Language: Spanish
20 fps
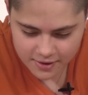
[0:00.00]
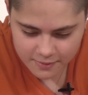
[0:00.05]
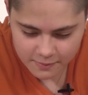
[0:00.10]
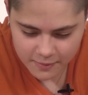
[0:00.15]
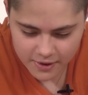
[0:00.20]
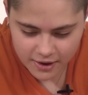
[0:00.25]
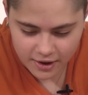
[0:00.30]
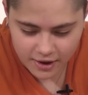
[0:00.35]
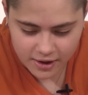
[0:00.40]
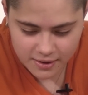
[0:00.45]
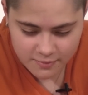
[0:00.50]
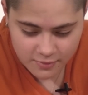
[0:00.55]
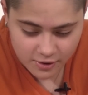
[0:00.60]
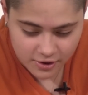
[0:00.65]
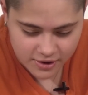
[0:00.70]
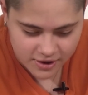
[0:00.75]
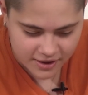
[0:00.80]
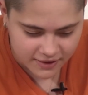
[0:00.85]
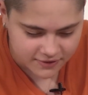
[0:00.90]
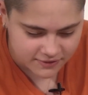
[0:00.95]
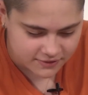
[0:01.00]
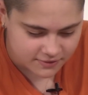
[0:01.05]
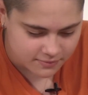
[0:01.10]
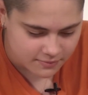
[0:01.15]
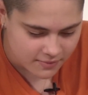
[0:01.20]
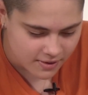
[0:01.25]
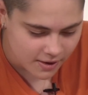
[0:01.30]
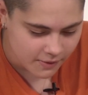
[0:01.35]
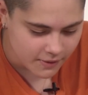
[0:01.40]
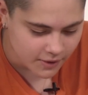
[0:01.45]
Pedir limosnas
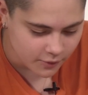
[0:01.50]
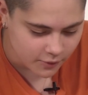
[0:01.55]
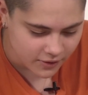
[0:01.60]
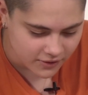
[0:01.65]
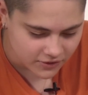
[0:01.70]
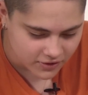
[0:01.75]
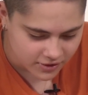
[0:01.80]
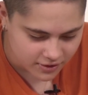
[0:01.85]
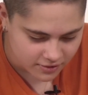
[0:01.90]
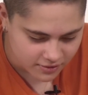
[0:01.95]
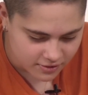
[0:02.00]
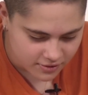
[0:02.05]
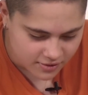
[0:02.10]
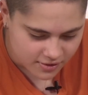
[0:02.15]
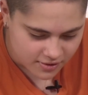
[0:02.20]
me da vergüenza.